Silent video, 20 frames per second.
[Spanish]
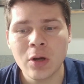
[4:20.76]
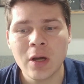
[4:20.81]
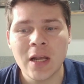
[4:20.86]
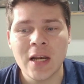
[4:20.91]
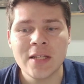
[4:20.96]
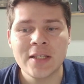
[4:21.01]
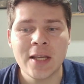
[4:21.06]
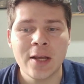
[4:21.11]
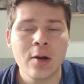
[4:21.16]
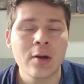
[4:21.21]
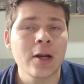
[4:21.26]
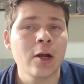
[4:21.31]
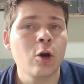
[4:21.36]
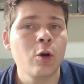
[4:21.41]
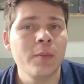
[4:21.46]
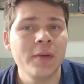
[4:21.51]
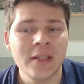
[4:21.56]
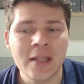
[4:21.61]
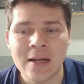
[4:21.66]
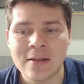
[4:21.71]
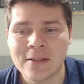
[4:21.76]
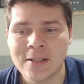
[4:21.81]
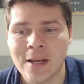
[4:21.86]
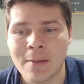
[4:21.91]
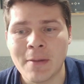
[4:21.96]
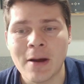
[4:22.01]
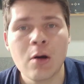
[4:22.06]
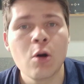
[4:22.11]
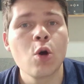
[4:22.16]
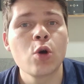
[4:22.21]
que les quiero recomendar se
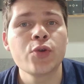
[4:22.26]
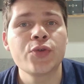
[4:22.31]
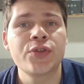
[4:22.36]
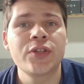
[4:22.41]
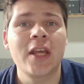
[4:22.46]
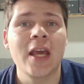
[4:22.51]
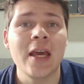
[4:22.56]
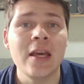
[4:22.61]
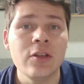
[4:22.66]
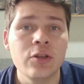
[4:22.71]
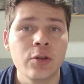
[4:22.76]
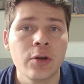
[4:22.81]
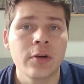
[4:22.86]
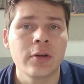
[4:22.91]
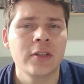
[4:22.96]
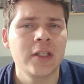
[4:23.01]
llama HostGator,